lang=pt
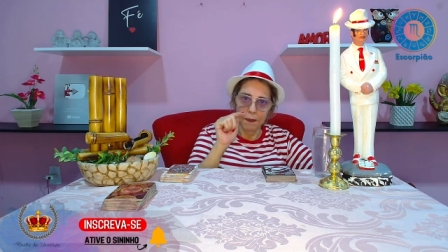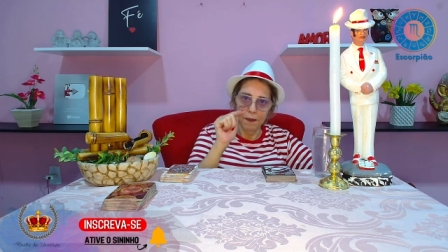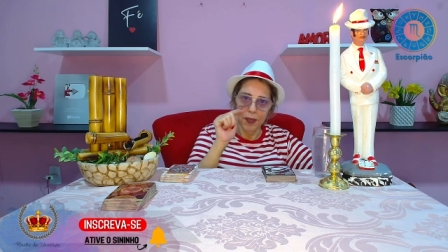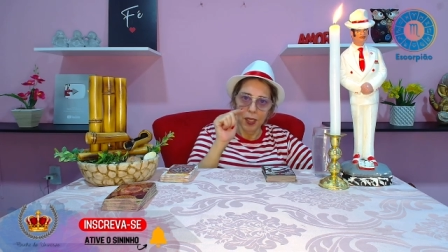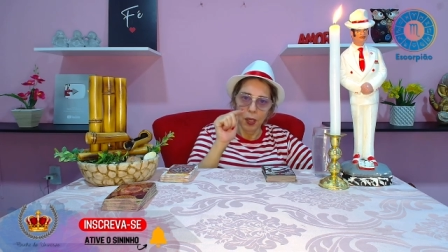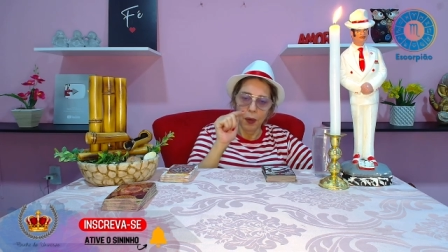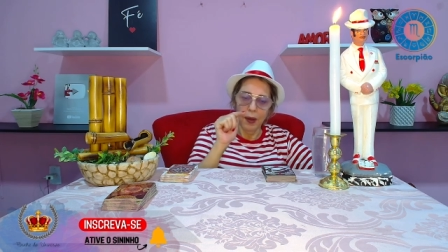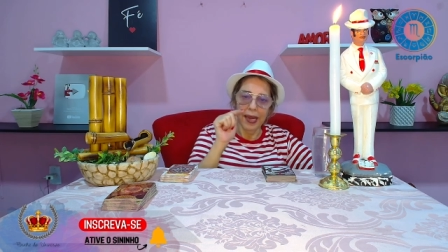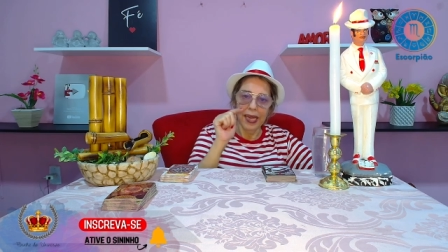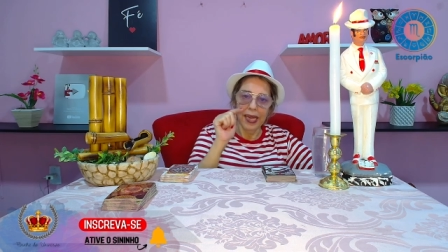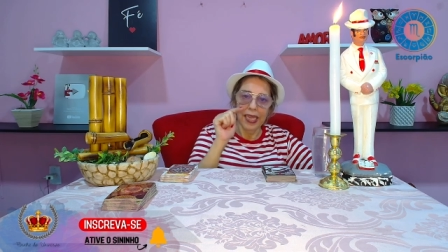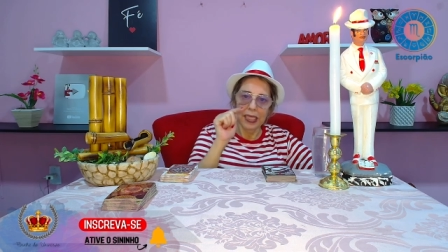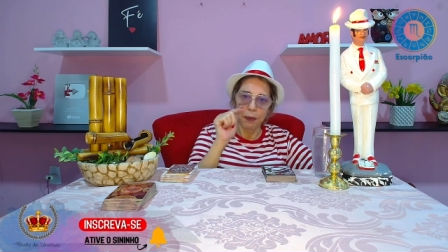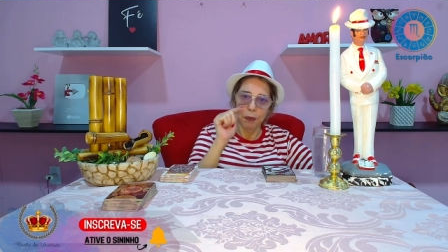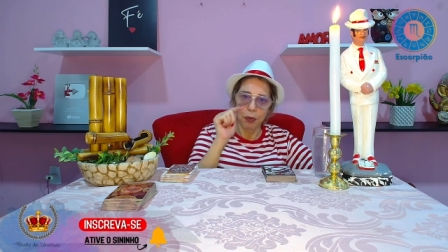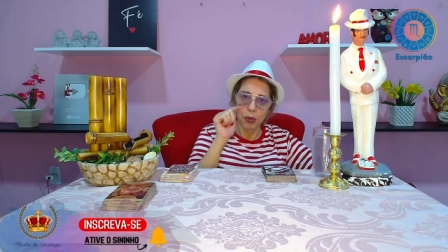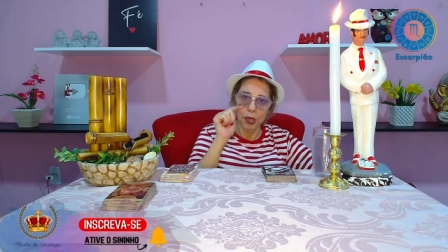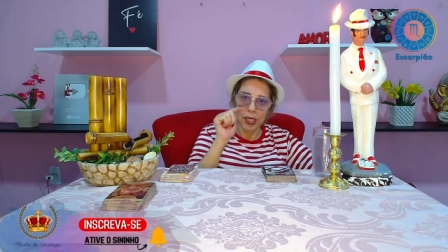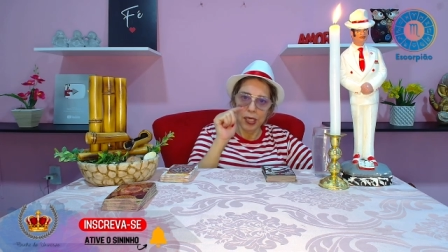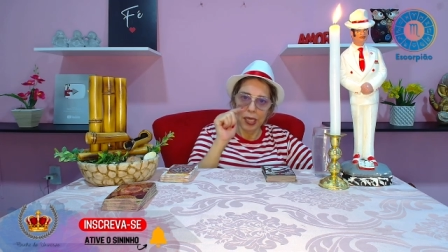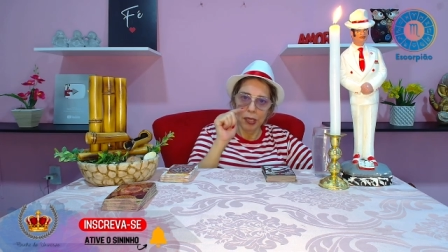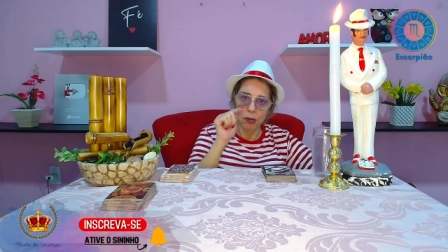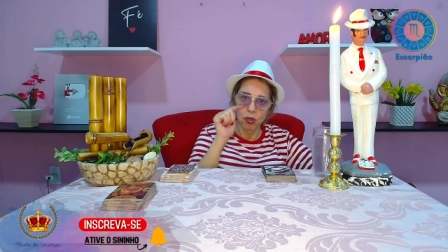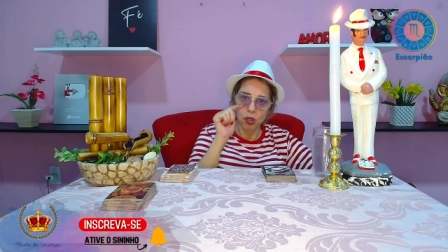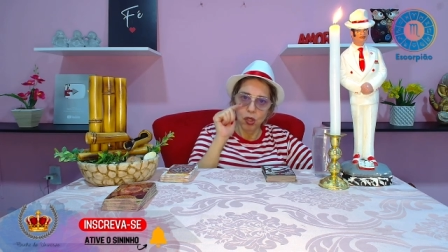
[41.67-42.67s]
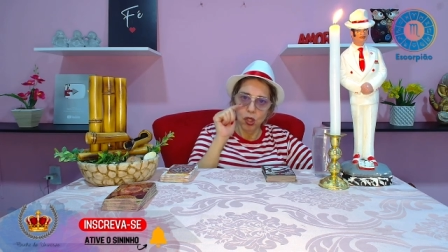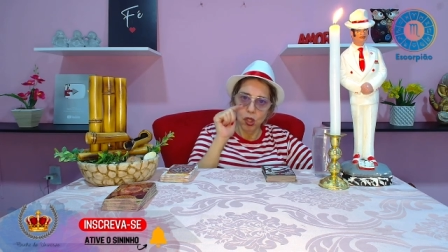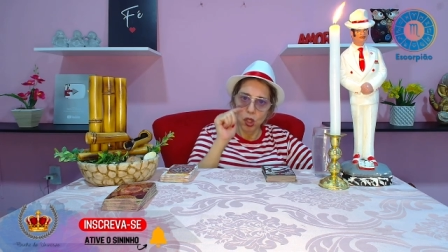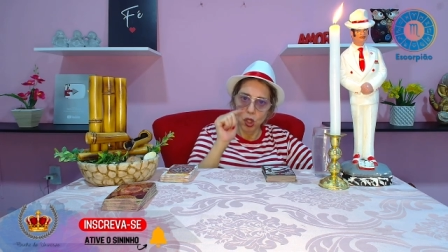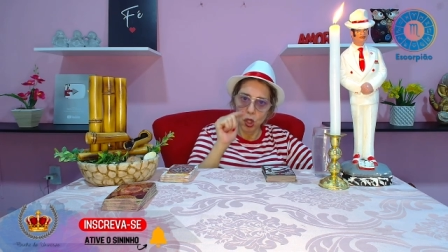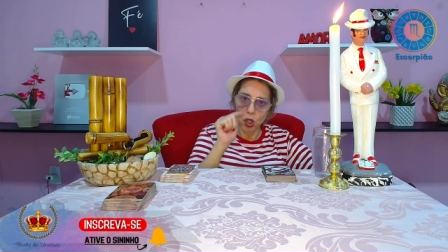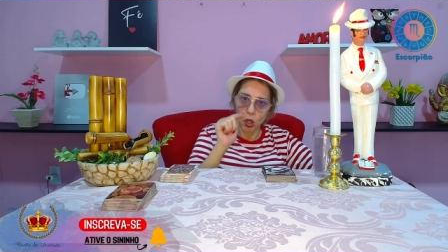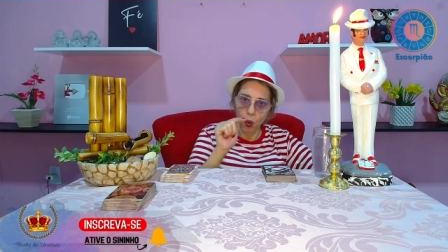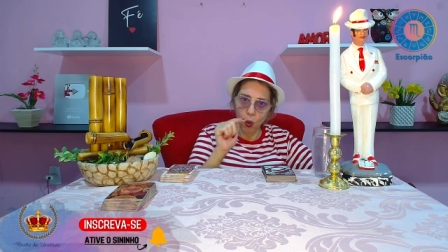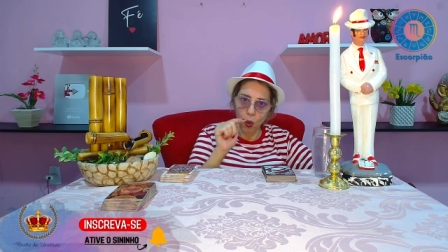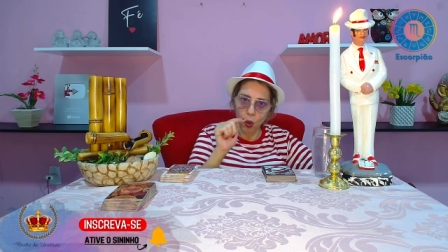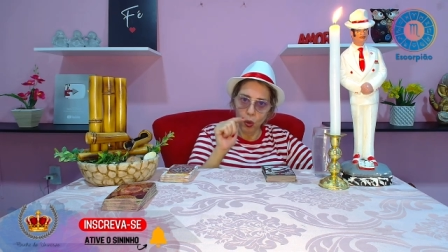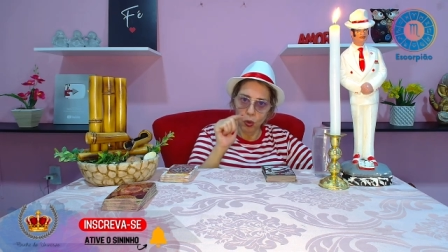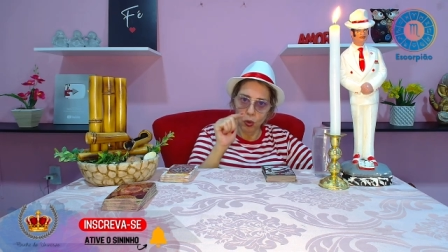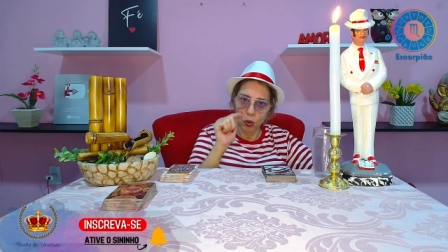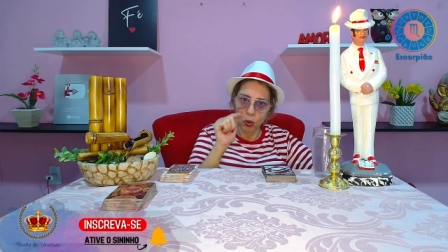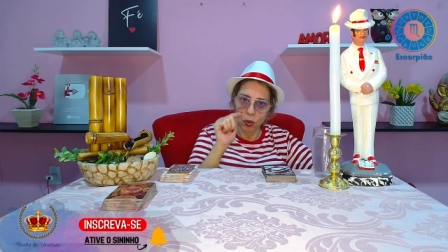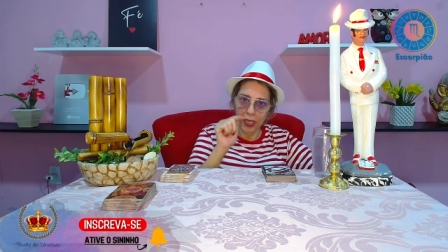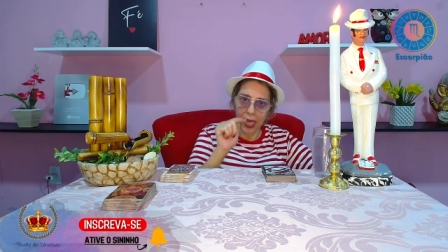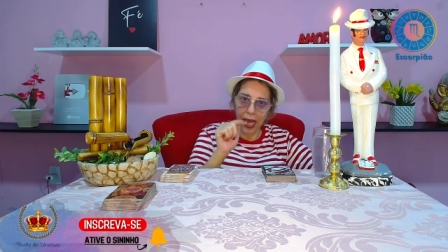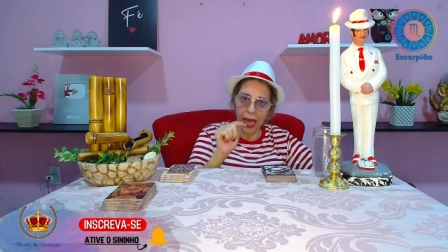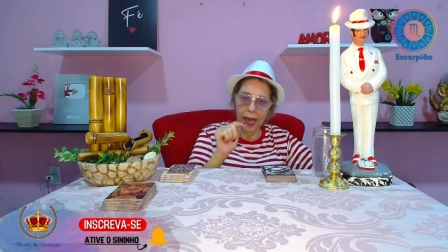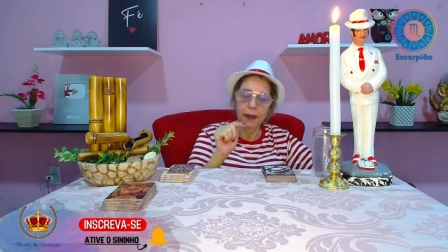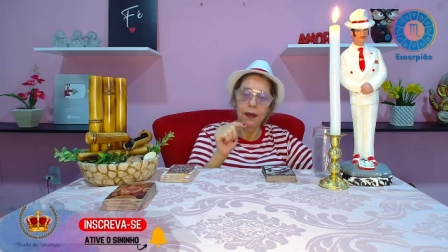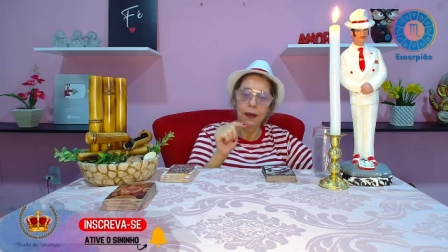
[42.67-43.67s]
40% de desconto,
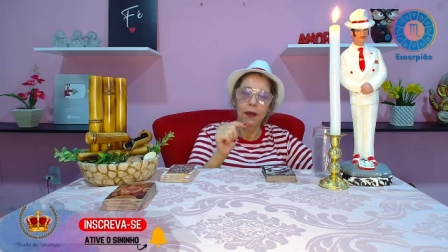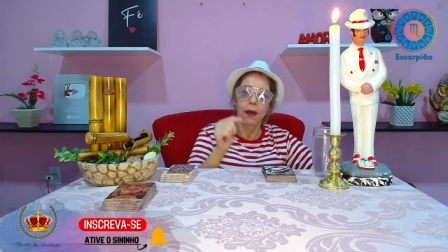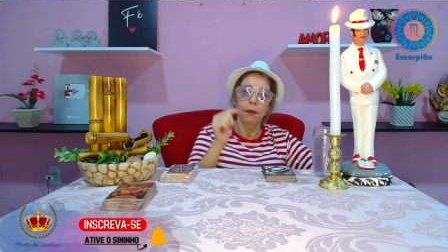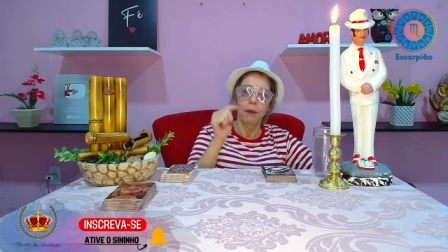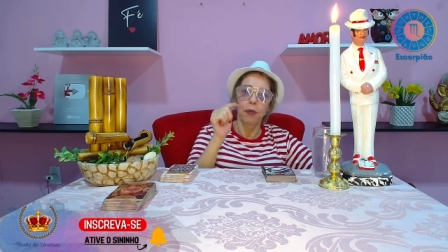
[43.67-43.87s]
tá?